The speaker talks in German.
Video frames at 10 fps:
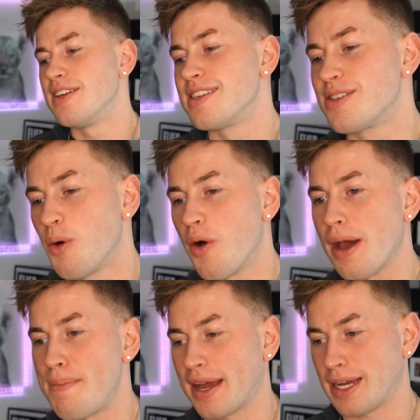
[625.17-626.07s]
So
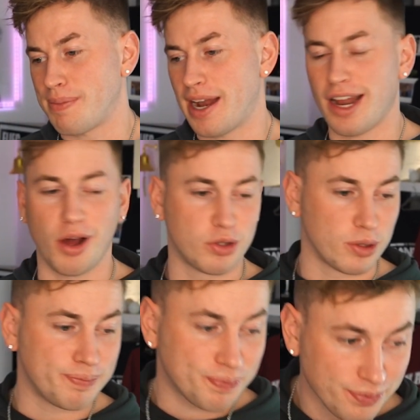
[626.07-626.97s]
repariert man ein
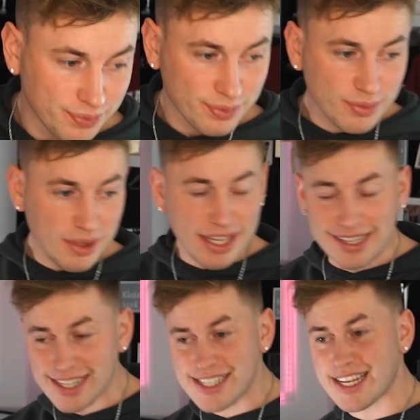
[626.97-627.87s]
Auto.
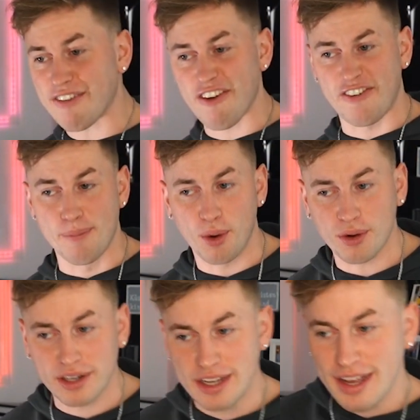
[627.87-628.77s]
Das ist einfach
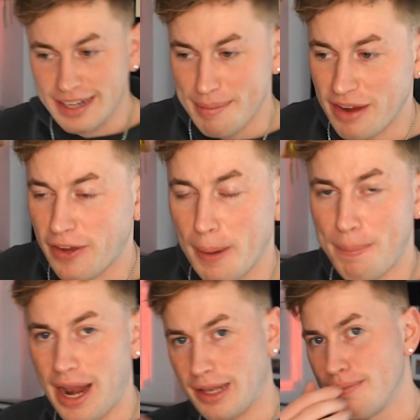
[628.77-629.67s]
verbogen. Die haben einfach einen
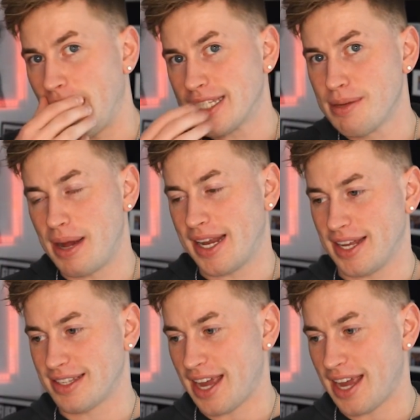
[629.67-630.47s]
platten Basketball da jetzt